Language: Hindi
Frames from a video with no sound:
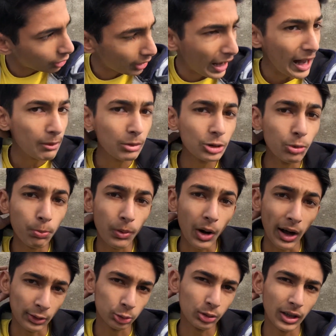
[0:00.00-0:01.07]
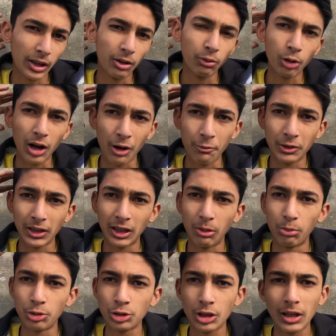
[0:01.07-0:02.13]
ट्रायल में जो पास होना है ना वो काफ़ी ज़्यादा
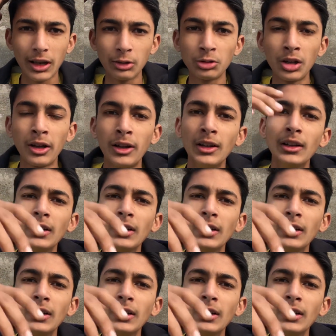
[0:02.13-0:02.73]
मुश्किल है क्योंकि